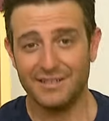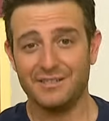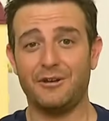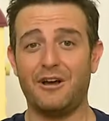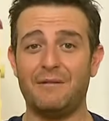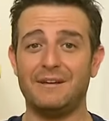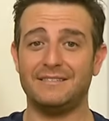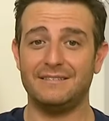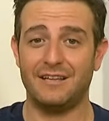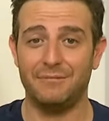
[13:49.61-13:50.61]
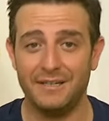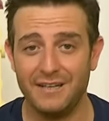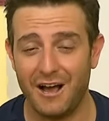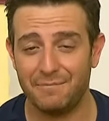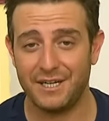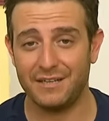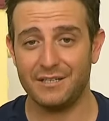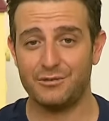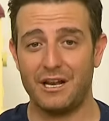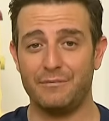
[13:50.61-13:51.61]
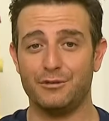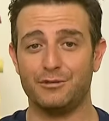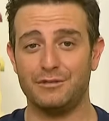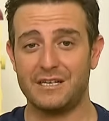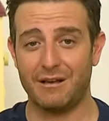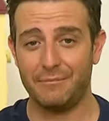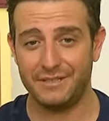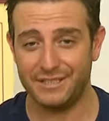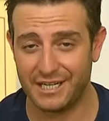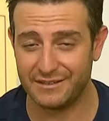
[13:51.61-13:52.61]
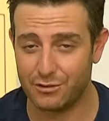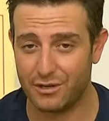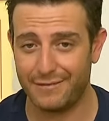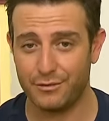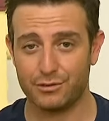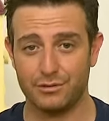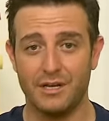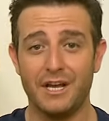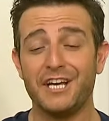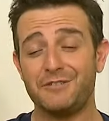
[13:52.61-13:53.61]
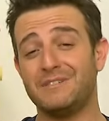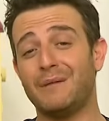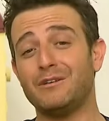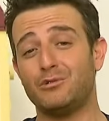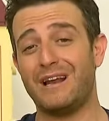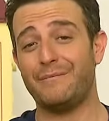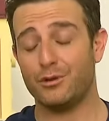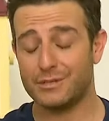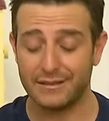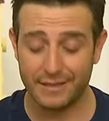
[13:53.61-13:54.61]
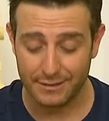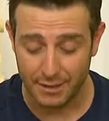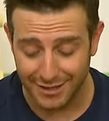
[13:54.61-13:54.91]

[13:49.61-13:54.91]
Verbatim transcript: Söylemezsin tabii. Ne yapacağını da söylemiyorsun. Ne zaman bitireceğini de söylemiyorsun. Hiçbir zaman söylemiyor zaten.